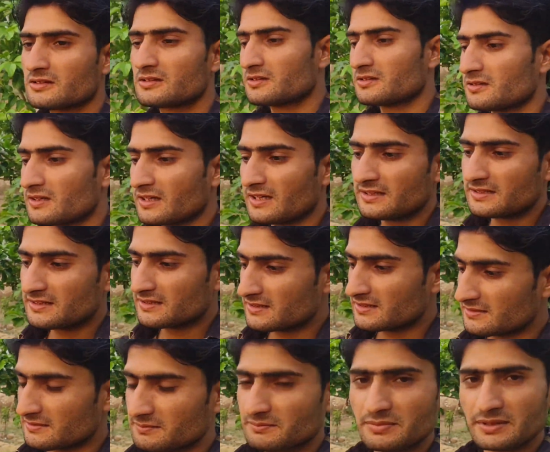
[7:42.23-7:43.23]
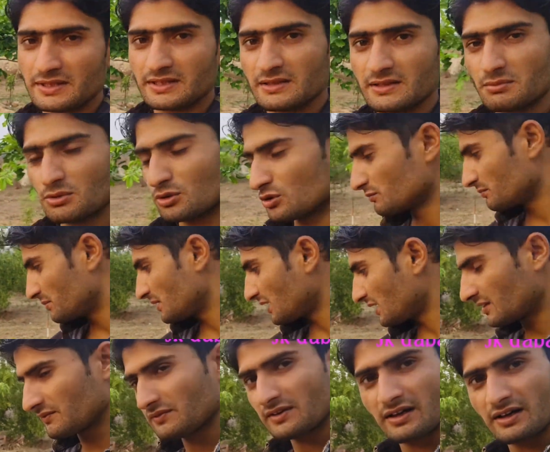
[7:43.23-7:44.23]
तो गाइज पेड़ बहुत प्यारे